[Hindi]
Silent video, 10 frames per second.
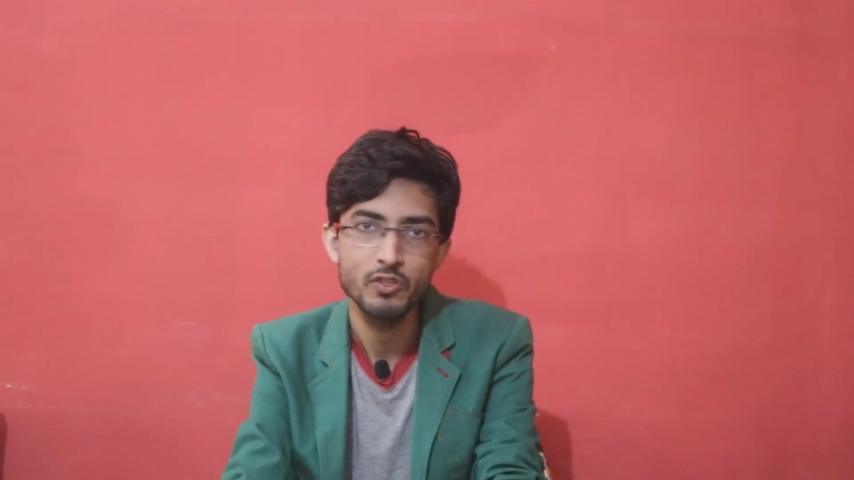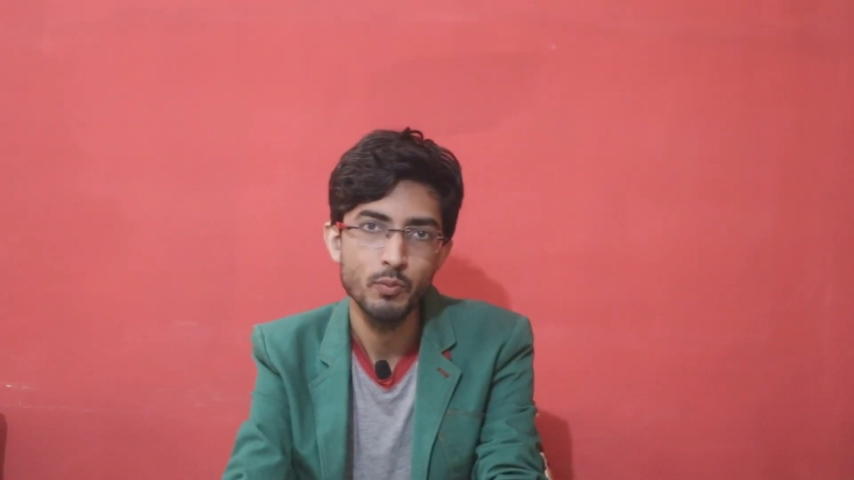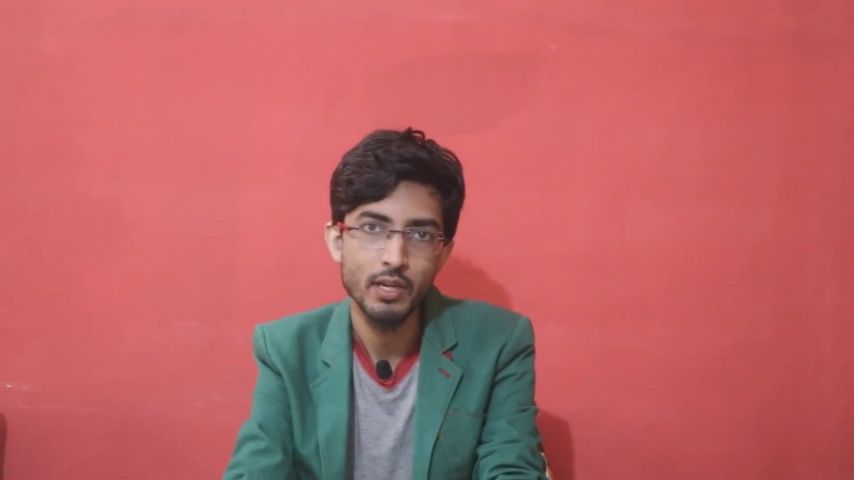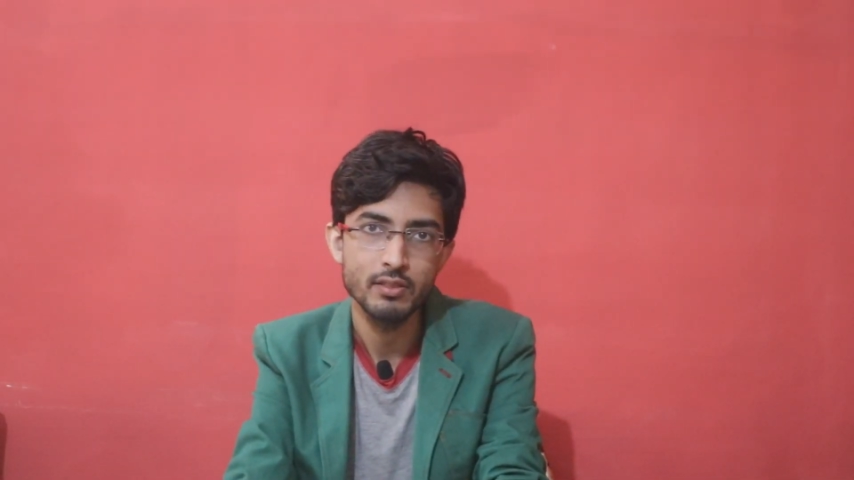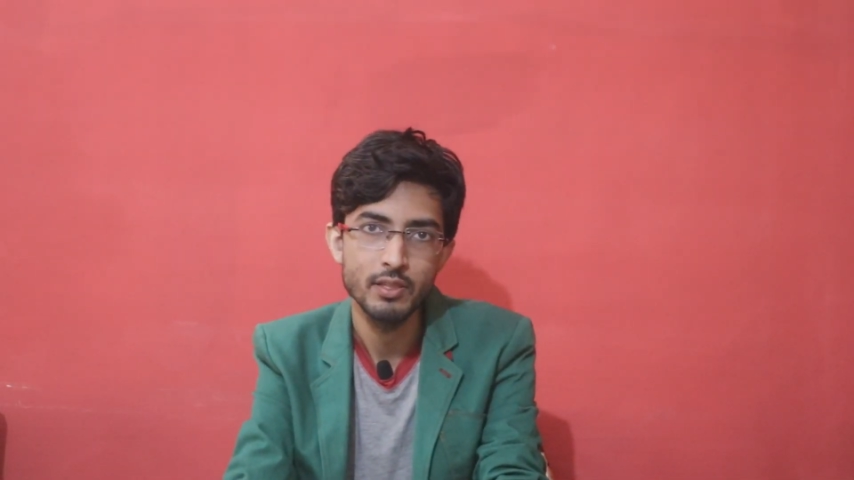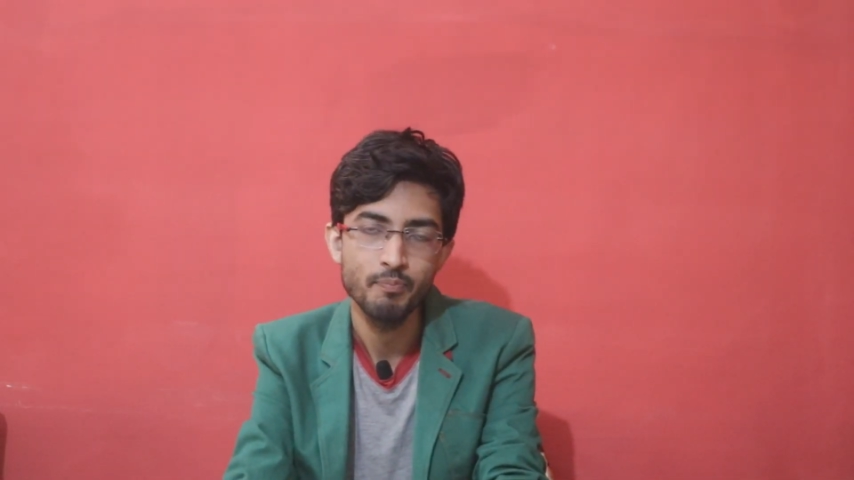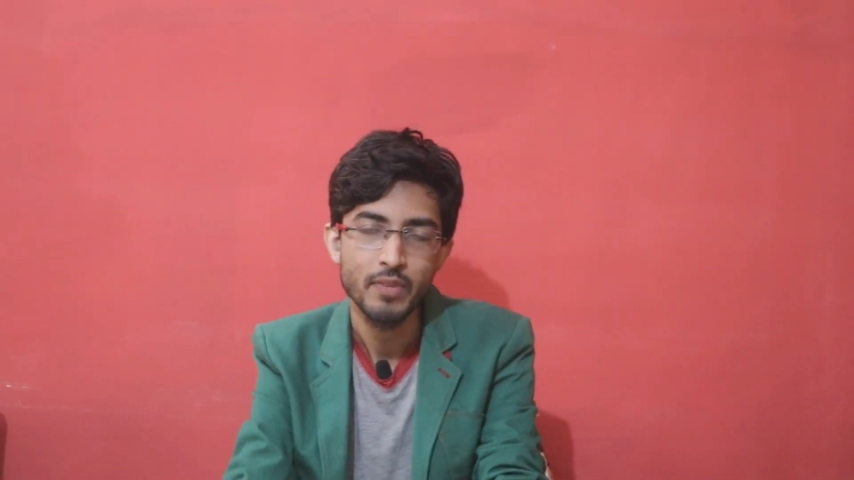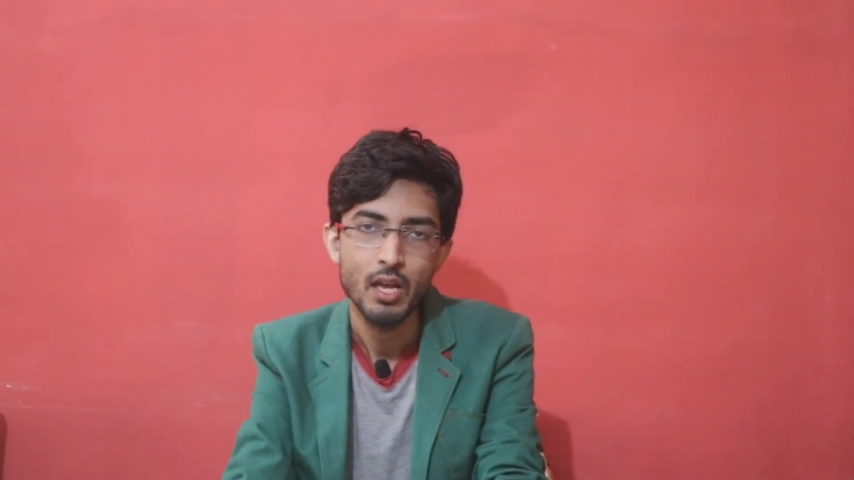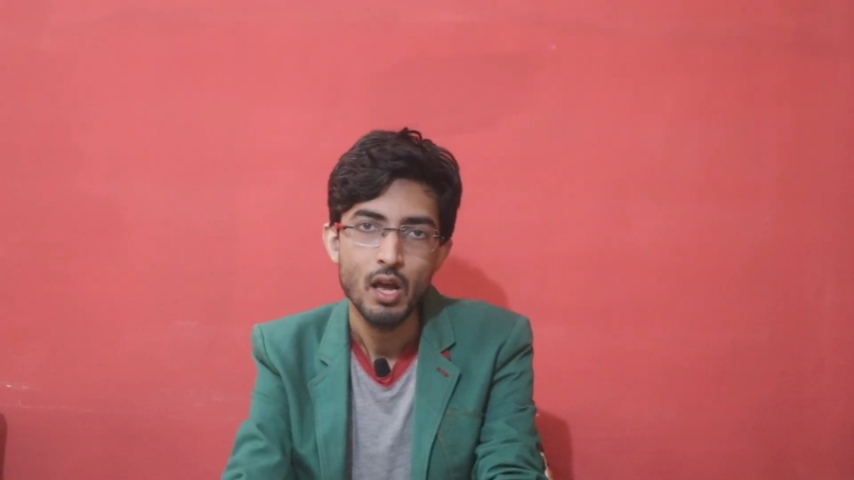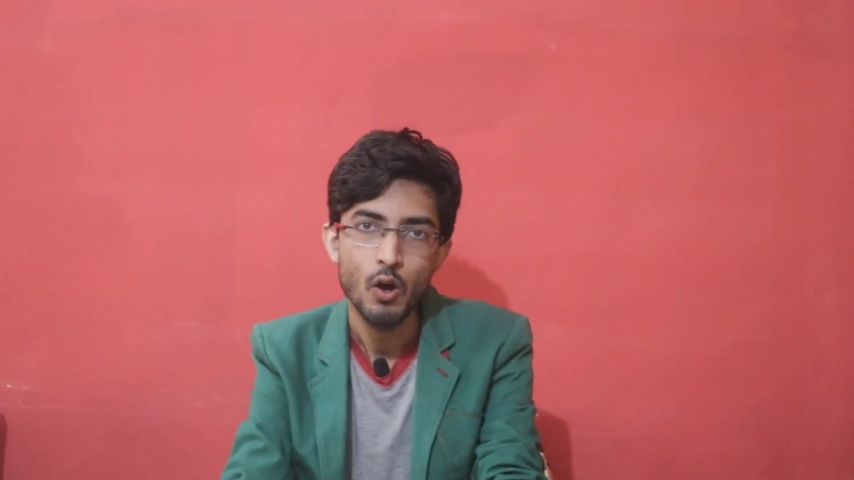ज़ुबान से
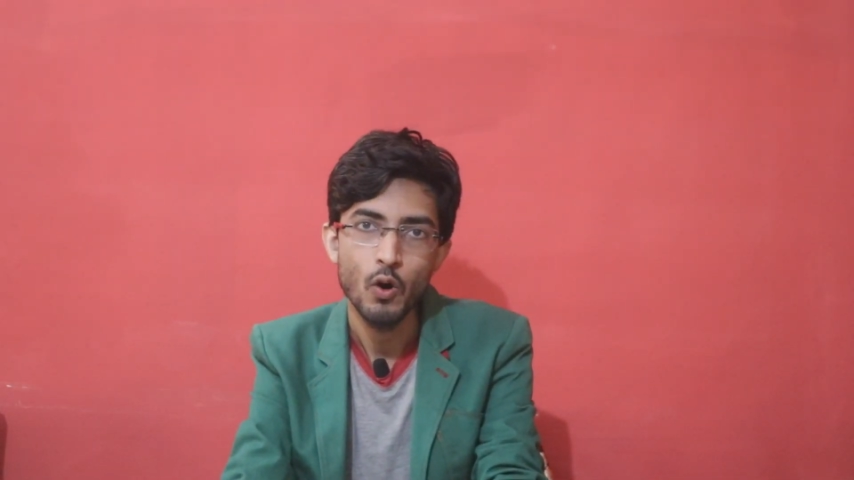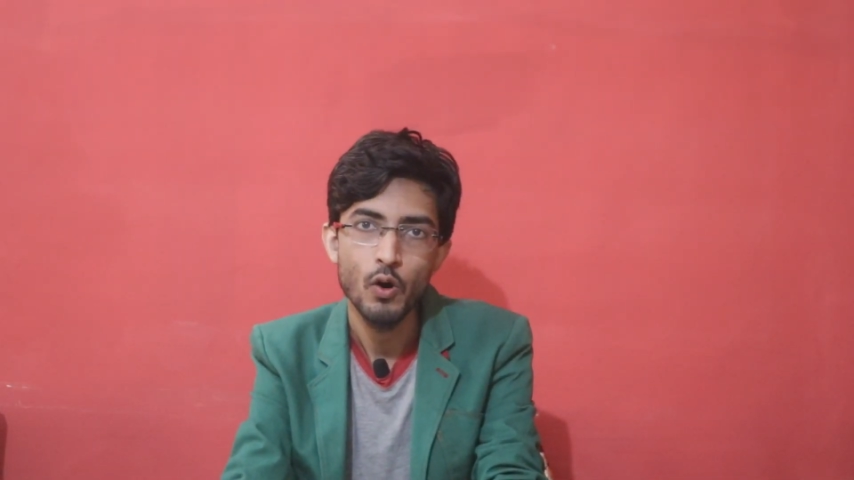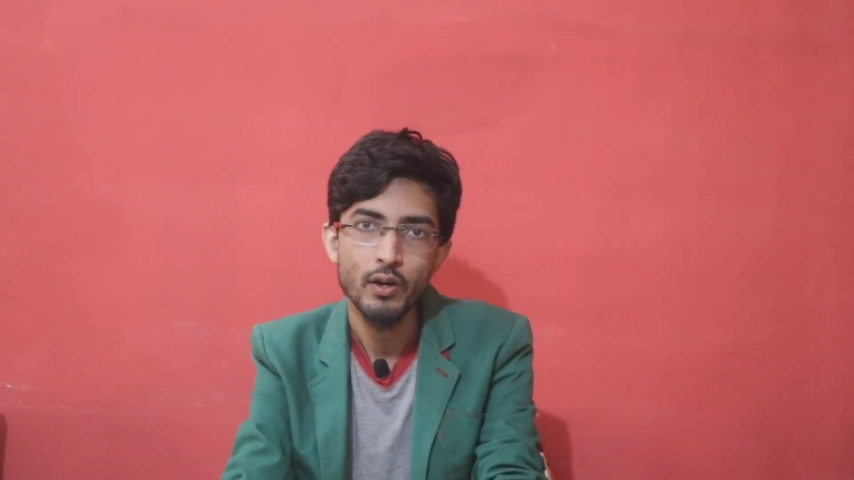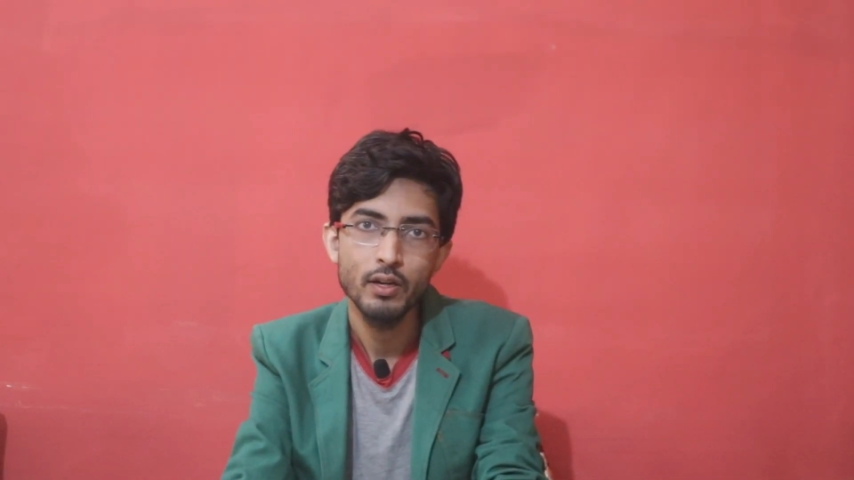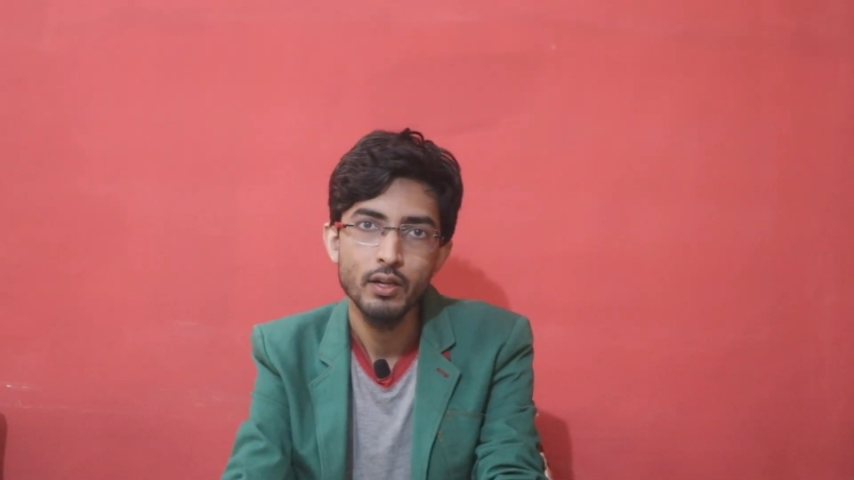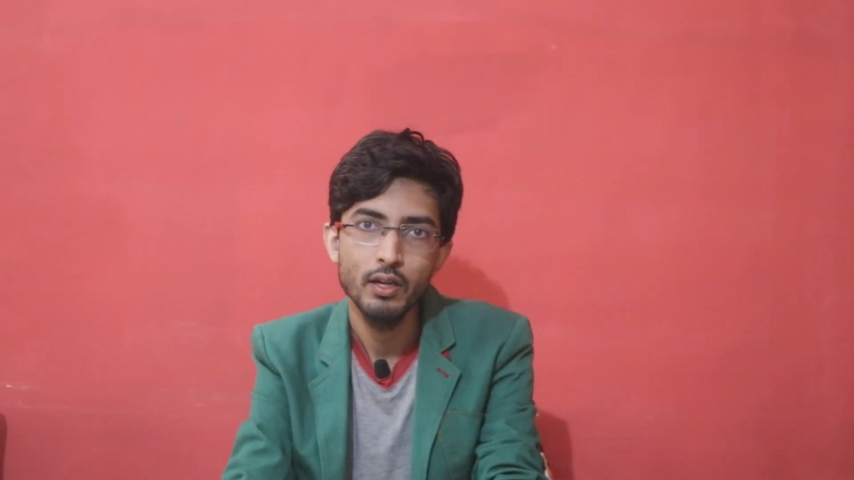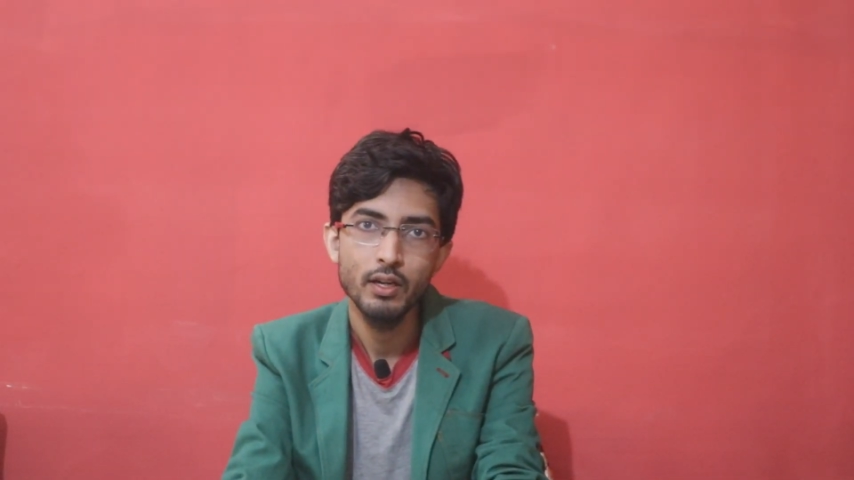और